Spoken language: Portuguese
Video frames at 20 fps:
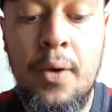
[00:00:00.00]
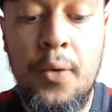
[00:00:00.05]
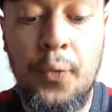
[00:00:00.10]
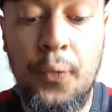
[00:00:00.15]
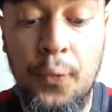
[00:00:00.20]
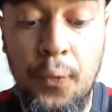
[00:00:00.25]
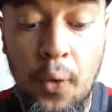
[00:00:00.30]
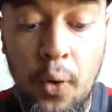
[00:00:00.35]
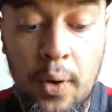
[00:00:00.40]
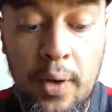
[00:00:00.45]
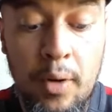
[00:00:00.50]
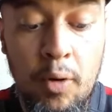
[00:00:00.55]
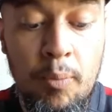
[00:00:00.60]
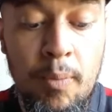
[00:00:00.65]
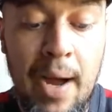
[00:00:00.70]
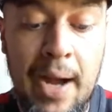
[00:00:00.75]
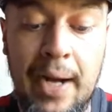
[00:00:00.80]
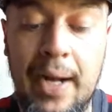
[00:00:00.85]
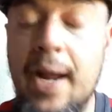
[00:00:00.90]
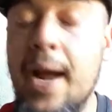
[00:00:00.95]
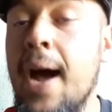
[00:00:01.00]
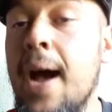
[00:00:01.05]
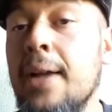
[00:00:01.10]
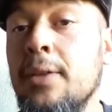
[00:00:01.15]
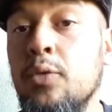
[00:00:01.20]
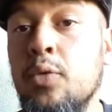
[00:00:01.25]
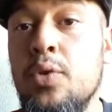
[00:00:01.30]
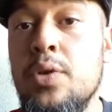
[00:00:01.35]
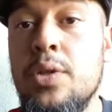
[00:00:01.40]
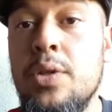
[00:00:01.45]
foram
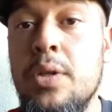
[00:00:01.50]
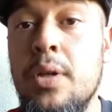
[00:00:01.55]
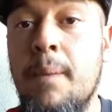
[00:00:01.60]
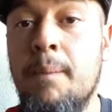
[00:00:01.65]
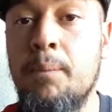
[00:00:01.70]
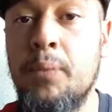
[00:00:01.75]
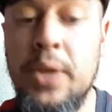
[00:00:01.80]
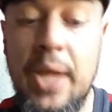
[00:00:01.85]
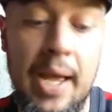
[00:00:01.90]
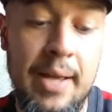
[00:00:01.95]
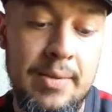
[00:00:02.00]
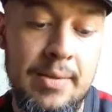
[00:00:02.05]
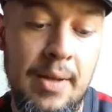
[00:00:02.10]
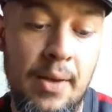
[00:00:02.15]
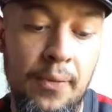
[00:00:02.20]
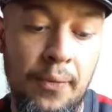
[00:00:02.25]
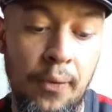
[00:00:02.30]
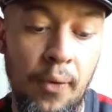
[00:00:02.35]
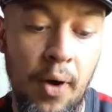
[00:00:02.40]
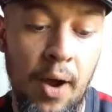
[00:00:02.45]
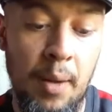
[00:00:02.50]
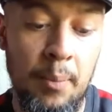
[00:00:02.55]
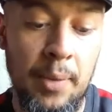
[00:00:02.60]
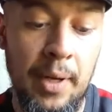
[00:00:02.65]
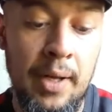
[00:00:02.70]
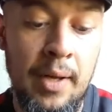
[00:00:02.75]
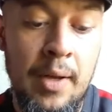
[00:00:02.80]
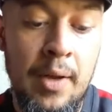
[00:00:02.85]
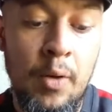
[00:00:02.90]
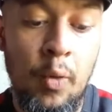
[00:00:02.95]
marcados dessa forma.